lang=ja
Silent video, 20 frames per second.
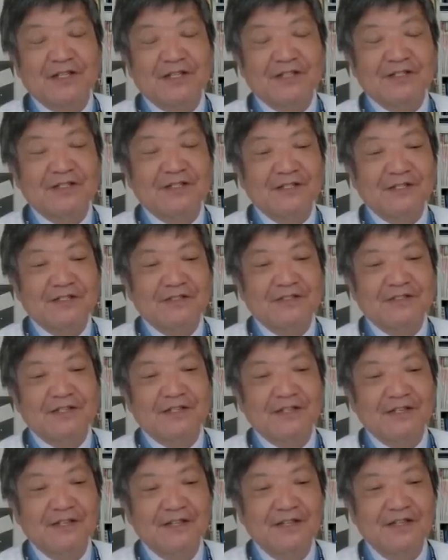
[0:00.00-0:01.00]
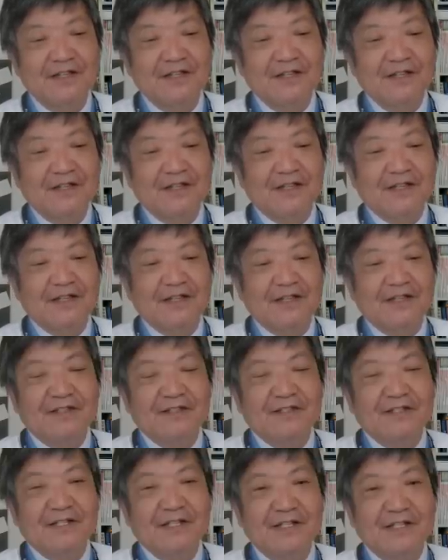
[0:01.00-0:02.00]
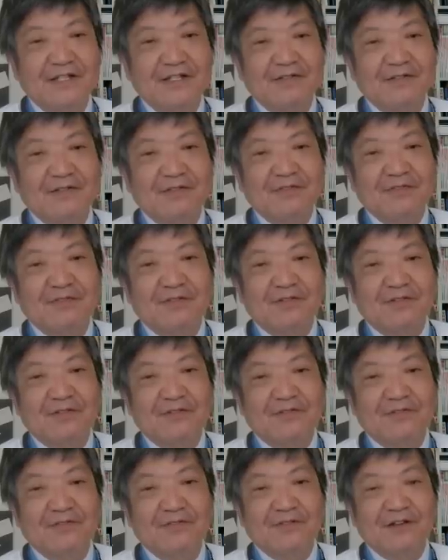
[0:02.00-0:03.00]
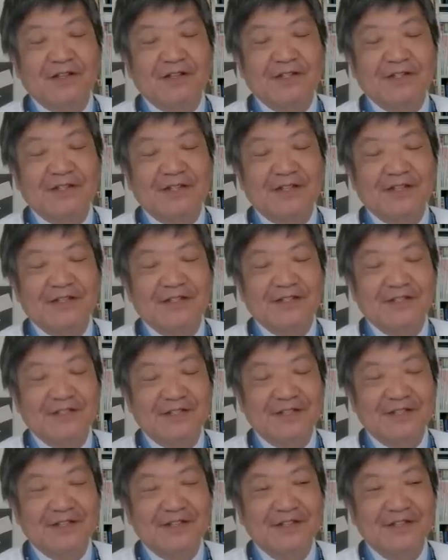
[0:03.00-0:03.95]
ですね、えー、で責任はどんどん取らせてですね、